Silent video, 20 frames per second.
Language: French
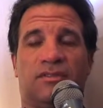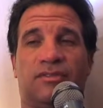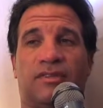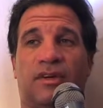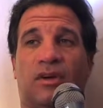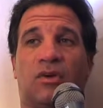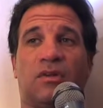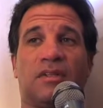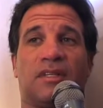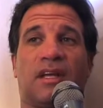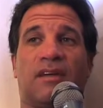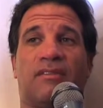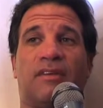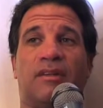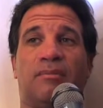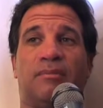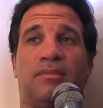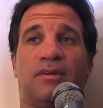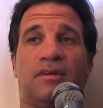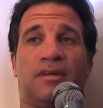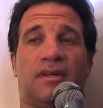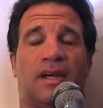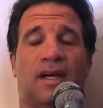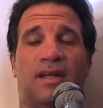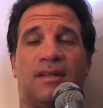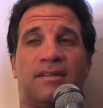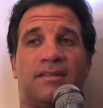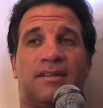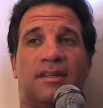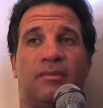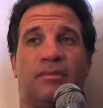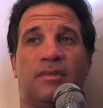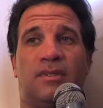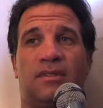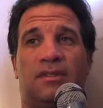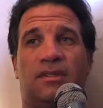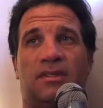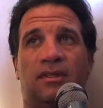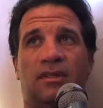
faire un travail ensemble